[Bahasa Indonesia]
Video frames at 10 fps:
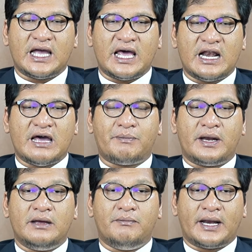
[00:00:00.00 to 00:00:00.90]
Allah
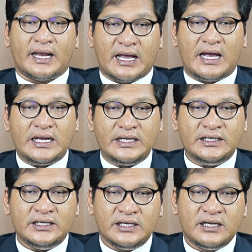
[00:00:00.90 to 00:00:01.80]
pada mereka.
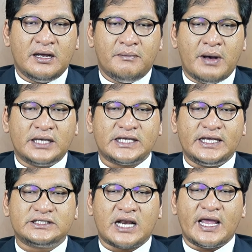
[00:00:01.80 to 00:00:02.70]
Bangsa
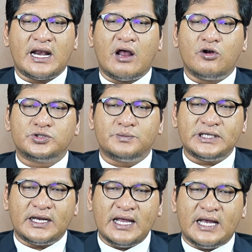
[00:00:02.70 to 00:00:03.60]
Israel harus
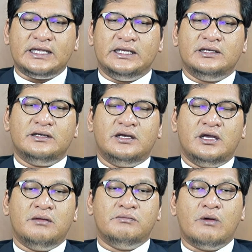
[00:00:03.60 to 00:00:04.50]
menyadari
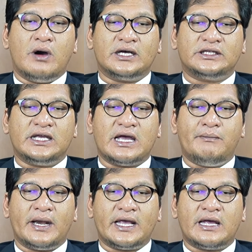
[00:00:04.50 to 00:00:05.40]
bahwa ketika
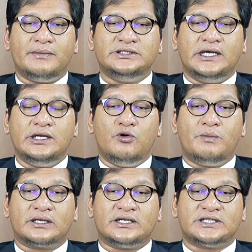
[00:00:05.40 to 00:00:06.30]
mereka menjadi
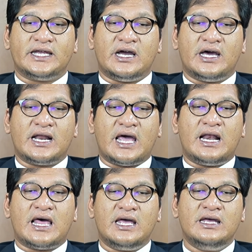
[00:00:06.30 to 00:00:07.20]
umat kesayangan
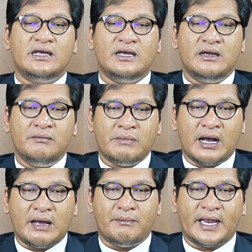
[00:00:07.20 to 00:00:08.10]
Allah,
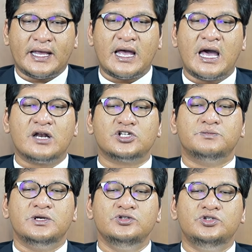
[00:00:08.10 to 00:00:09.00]
maka mereka harus
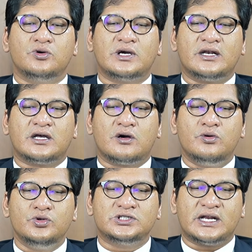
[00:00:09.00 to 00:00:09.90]
menunjukkan
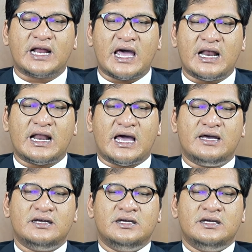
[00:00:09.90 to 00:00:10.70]
kekudusan Allah